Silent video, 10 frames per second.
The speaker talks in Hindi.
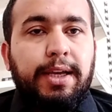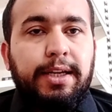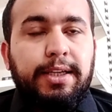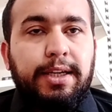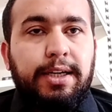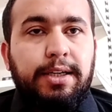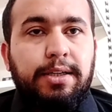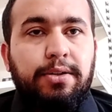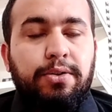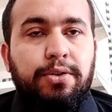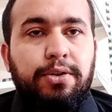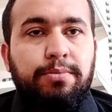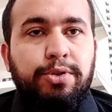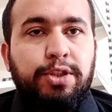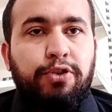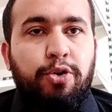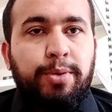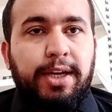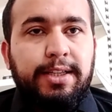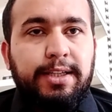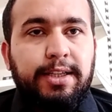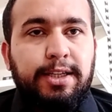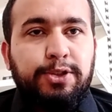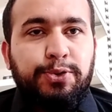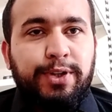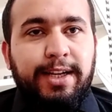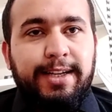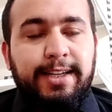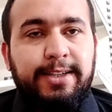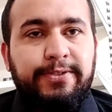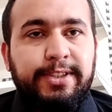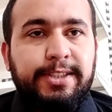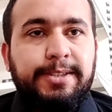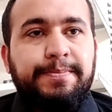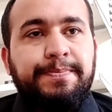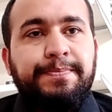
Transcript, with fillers: ख्याल रखिएगा और मुझे दुआओं में याद रखिएगा शुक्रिया अल्लाह हाफिज़